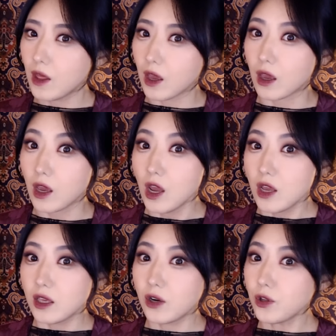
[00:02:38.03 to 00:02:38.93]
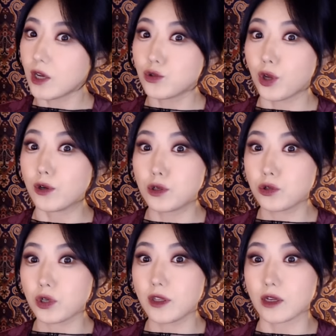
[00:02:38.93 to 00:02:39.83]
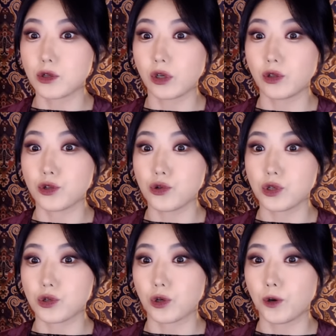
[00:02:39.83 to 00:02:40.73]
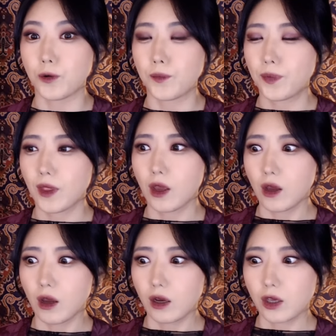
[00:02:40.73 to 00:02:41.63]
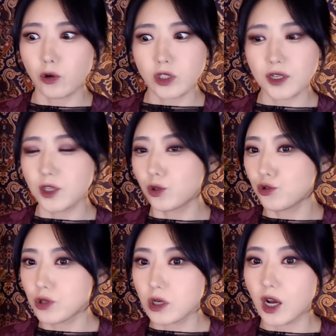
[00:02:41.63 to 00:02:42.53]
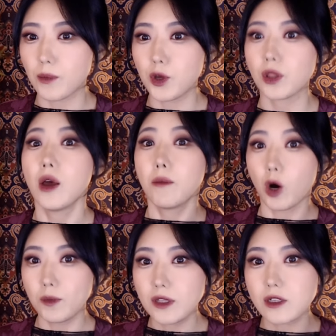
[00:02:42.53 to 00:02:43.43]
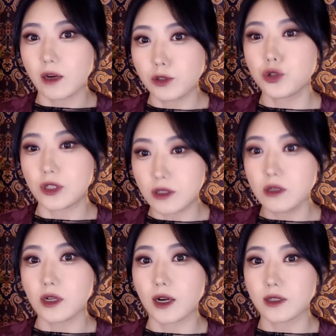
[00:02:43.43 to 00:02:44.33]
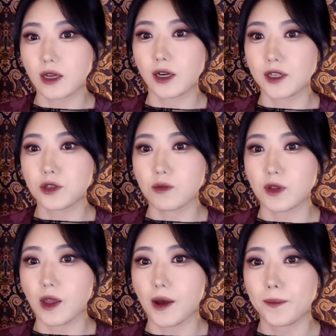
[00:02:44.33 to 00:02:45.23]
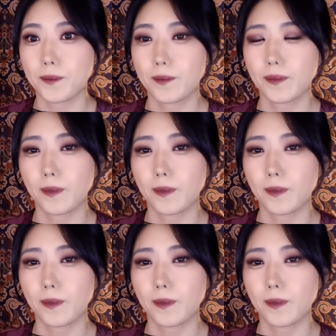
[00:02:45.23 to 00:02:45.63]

네, 이건 아주 결정적인 단서가 될 수 있죠. 경찰은 이걸 추적하면 범인을 잡을 수 있으리라 생각했습니다.